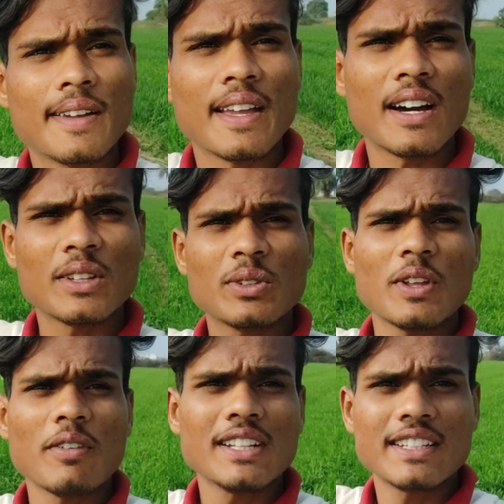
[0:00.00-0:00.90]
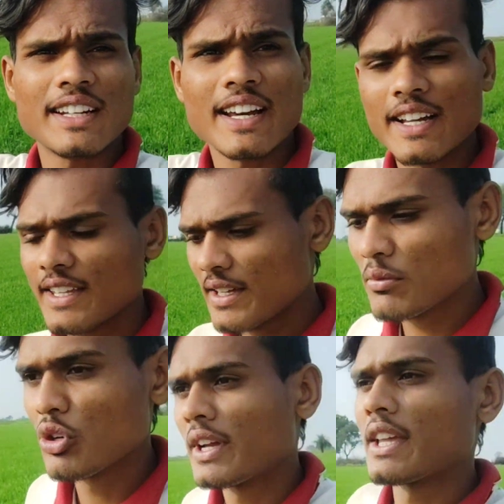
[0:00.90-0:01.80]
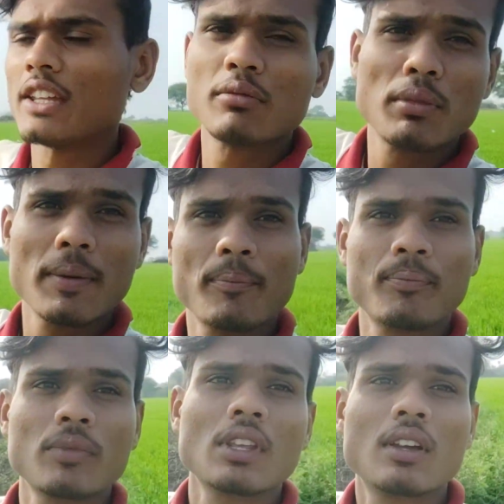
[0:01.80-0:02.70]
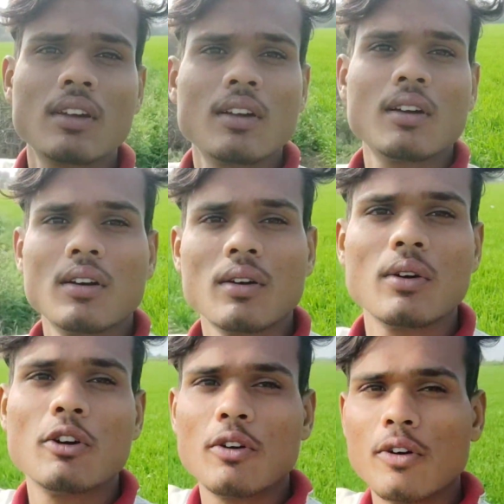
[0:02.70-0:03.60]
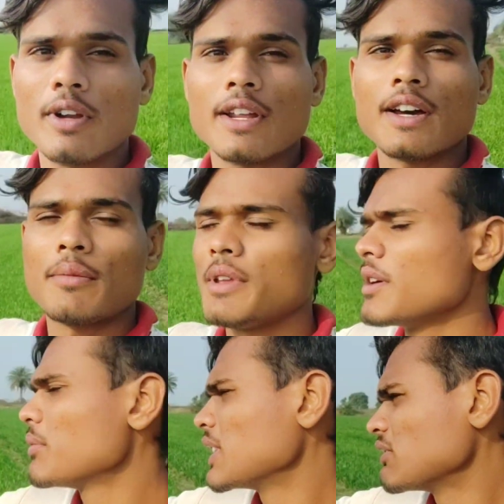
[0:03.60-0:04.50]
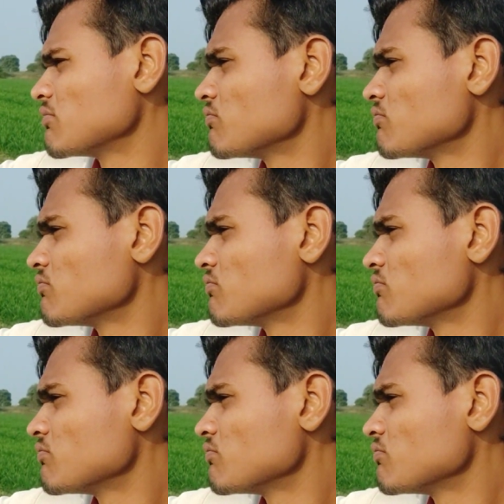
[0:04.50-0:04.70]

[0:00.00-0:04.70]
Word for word: यहाँ तो दवा छिटा गई है पूरे खेत में और अभी अपन